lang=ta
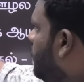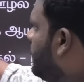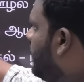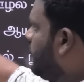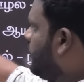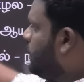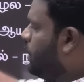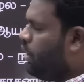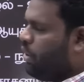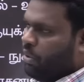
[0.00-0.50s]

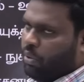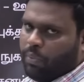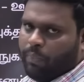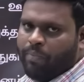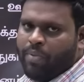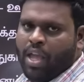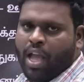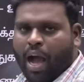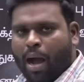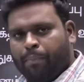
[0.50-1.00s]
சிக்ஸ்த்து இருக்கும்
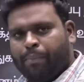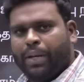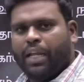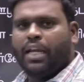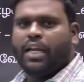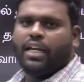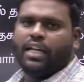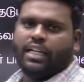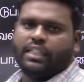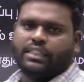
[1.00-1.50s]
அப்படியே
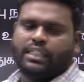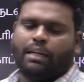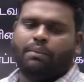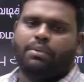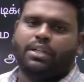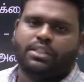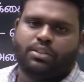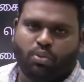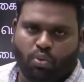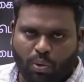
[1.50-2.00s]

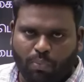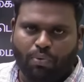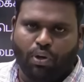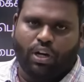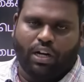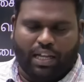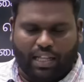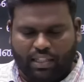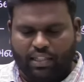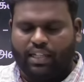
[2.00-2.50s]
சிலபஸ் ஸ்கூல்
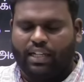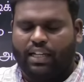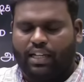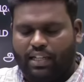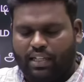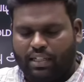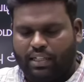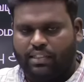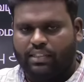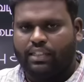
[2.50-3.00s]
புக் அந்த
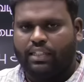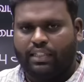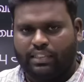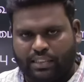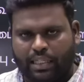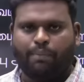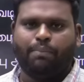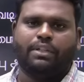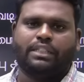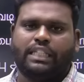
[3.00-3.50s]

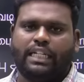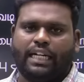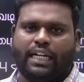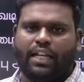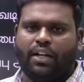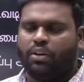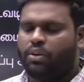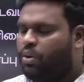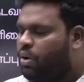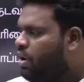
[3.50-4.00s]
சிலபஸ்ல என்ன
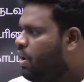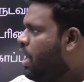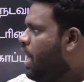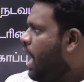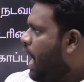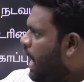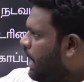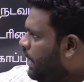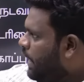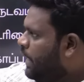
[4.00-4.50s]
இருக்கோ
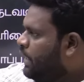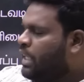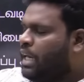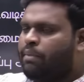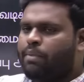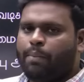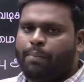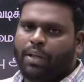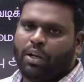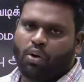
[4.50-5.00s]
அதையே தான்
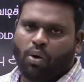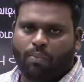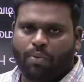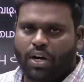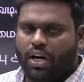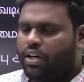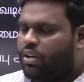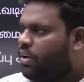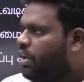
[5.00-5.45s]
நம்ம அப்படியே ரோமன் லெட்டரோட